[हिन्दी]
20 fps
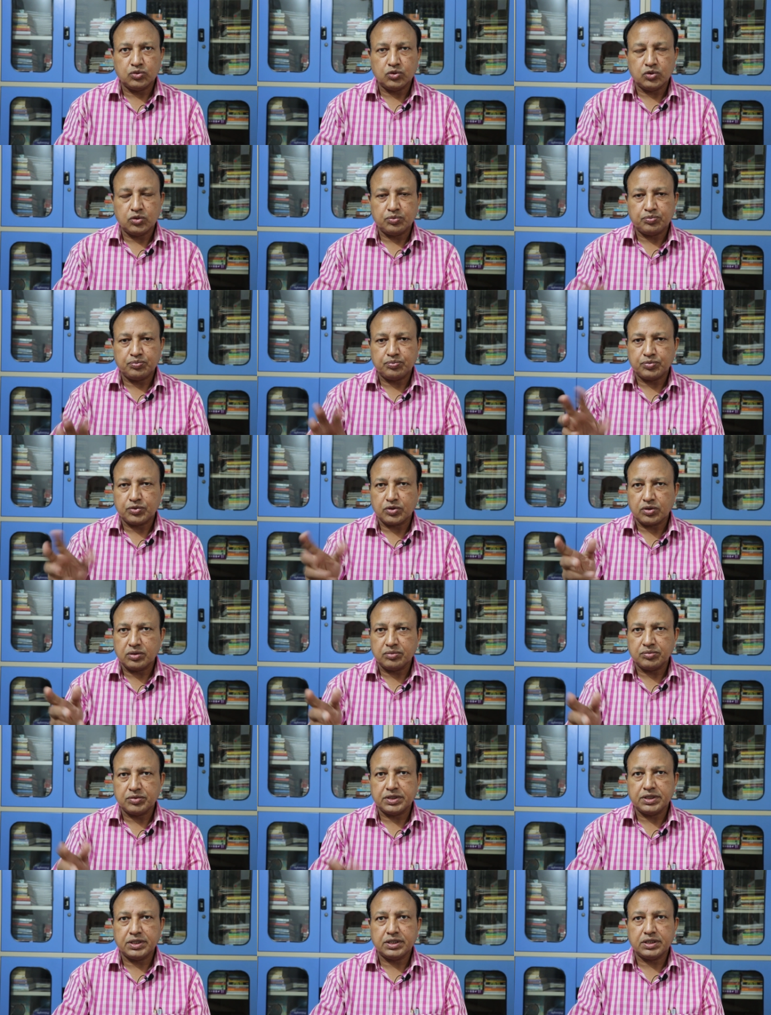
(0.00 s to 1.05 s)
वो
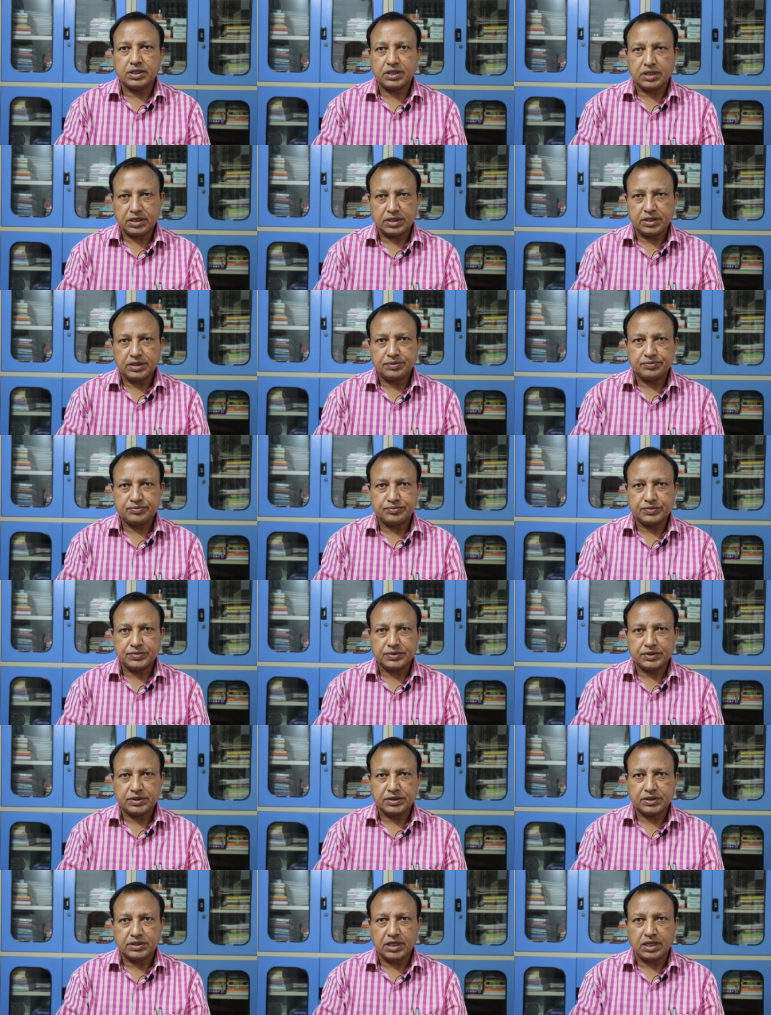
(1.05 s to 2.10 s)
प्रॉब्लम क्रिएट ना करे
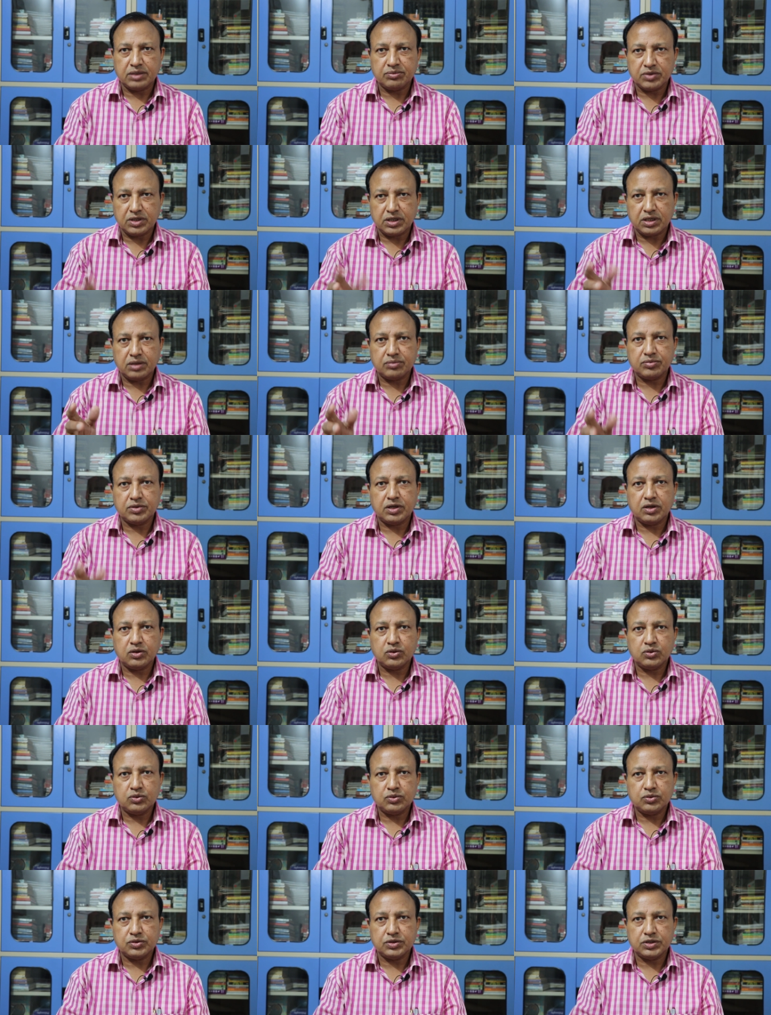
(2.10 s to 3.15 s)
टाइम ख़राब ना
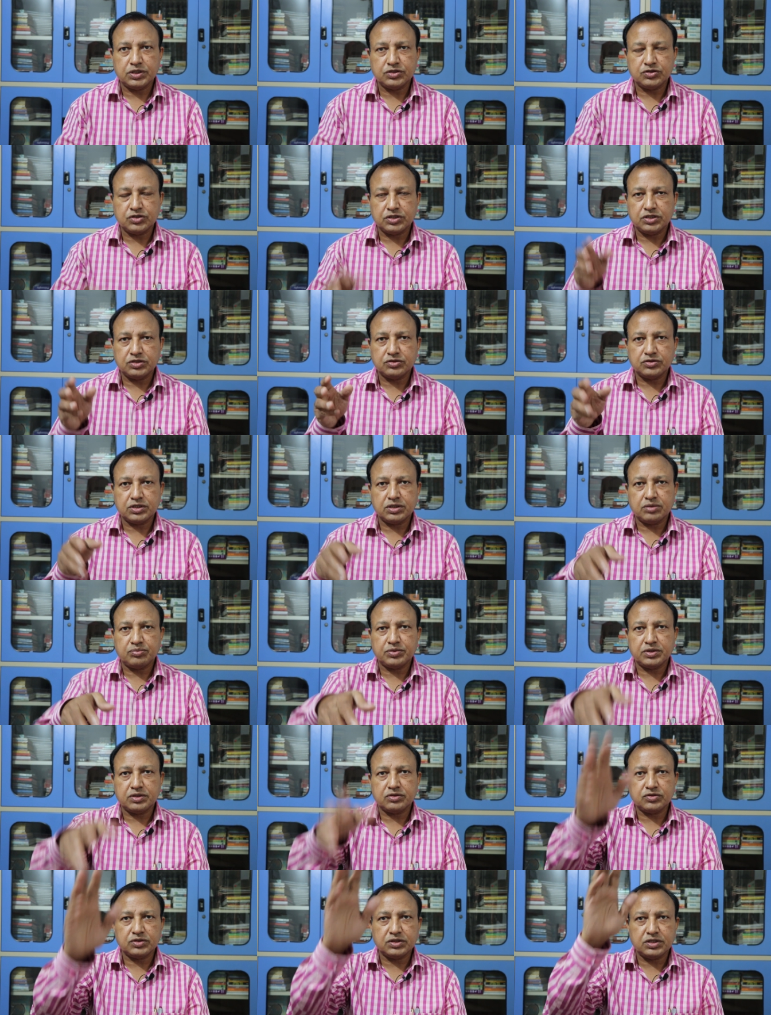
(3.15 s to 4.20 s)
हो नीचे नीचे
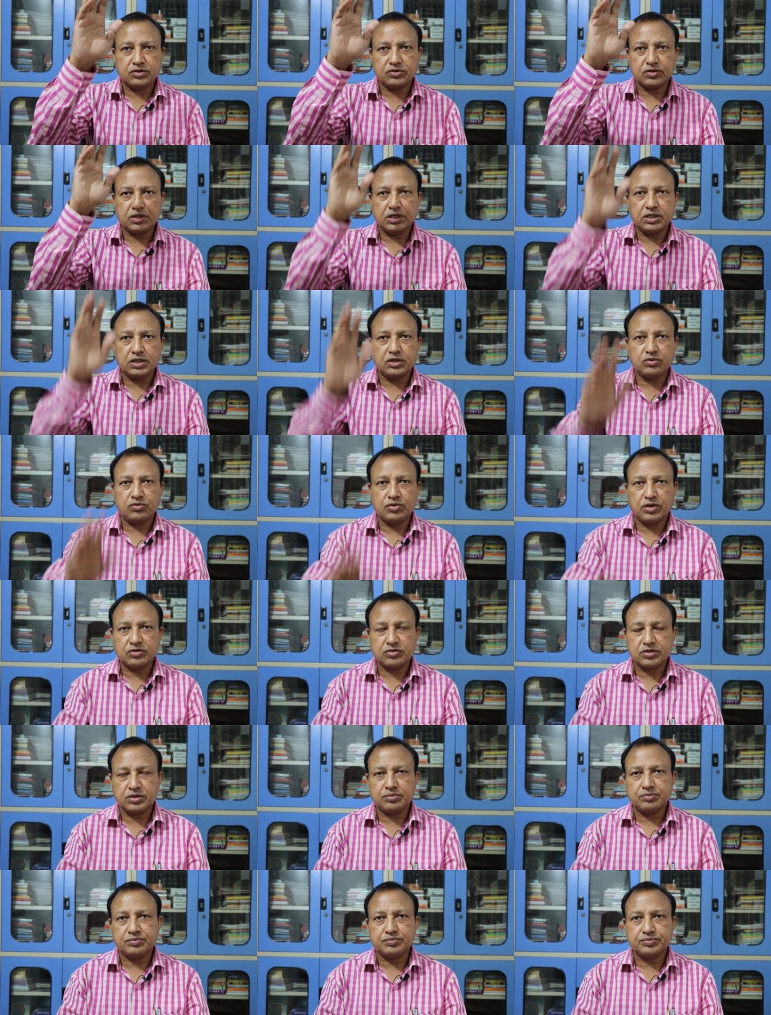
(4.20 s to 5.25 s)
अपना सीधे चले गए और वहाँ
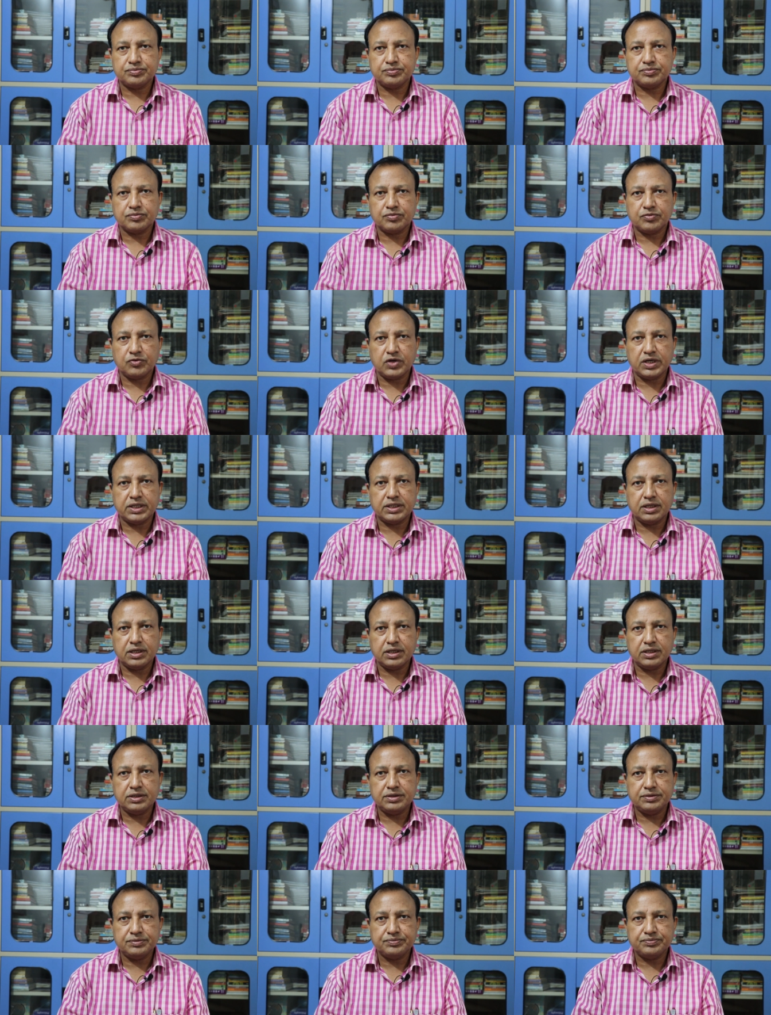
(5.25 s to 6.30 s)
से फ़्लाइट
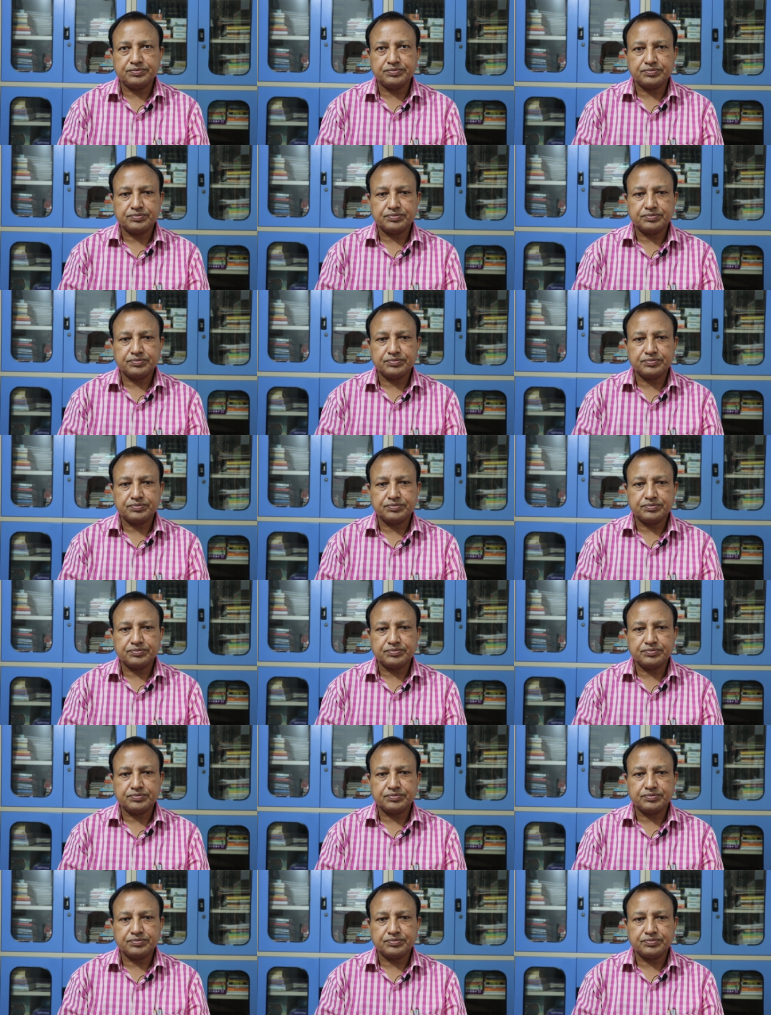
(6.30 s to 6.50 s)
ले ली